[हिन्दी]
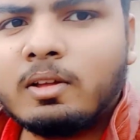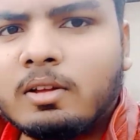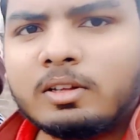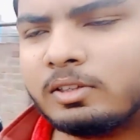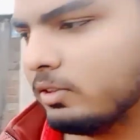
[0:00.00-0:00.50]

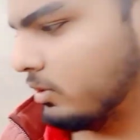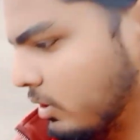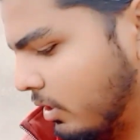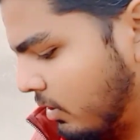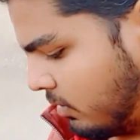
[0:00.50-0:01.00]
पकड़े जरा
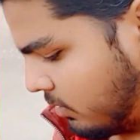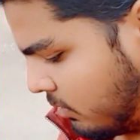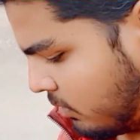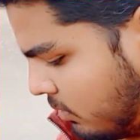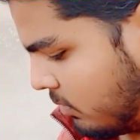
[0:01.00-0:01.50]
चलो
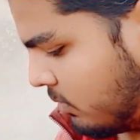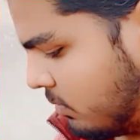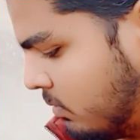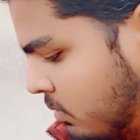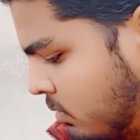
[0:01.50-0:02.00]
मैं
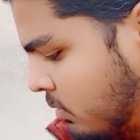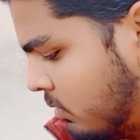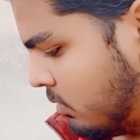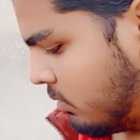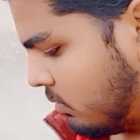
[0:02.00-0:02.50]
कैप्सूल उससे
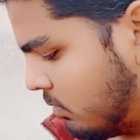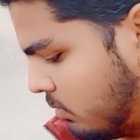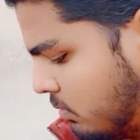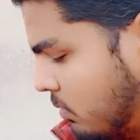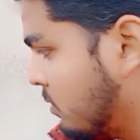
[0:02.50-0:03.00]
खिला देता हूँ
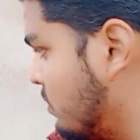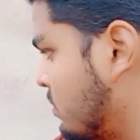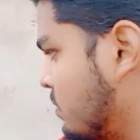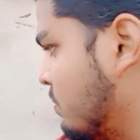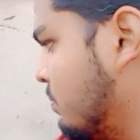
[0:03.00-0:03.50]

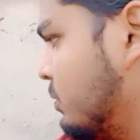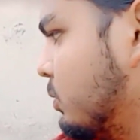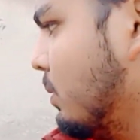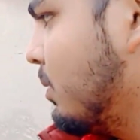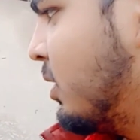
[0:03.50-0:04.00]

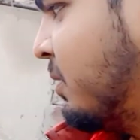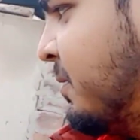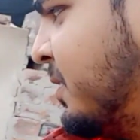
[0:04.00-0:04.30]
चूजा पकड़ा